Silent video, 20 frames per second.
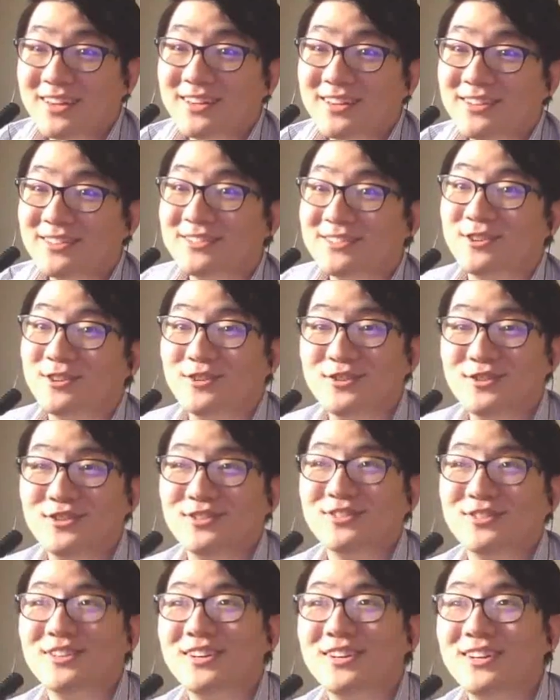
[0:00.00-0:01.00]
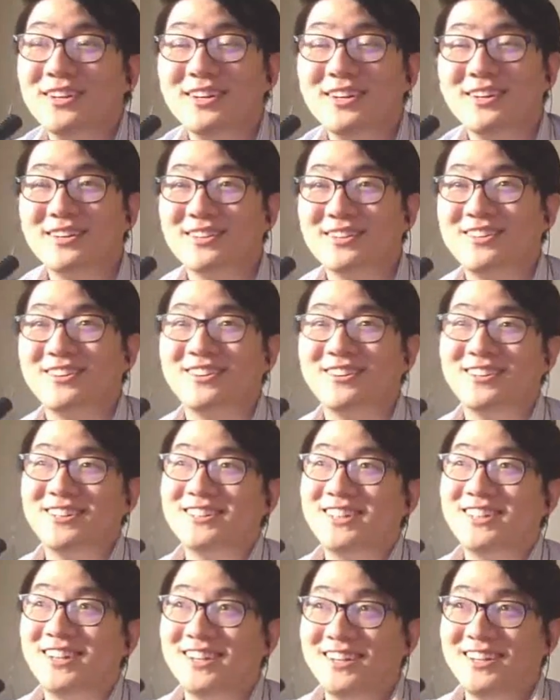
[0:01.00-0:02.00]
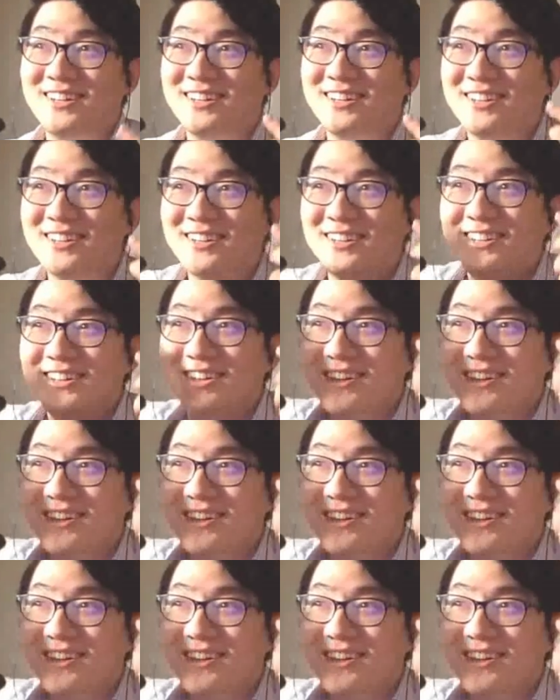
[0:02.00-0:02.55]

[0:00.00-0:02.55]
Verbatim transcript: 했는데 저는 그걸 이제